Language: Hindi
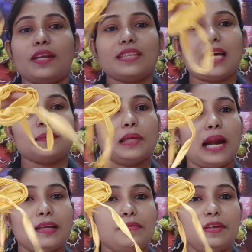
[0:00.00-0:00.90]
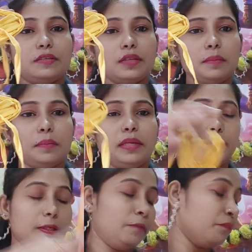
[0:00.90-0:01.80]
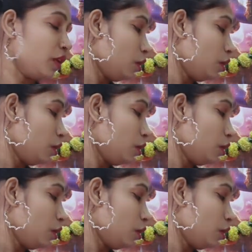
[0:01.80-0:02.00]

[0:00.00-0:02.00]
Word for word: और ये साथ में नाली भी इसकी मिली थी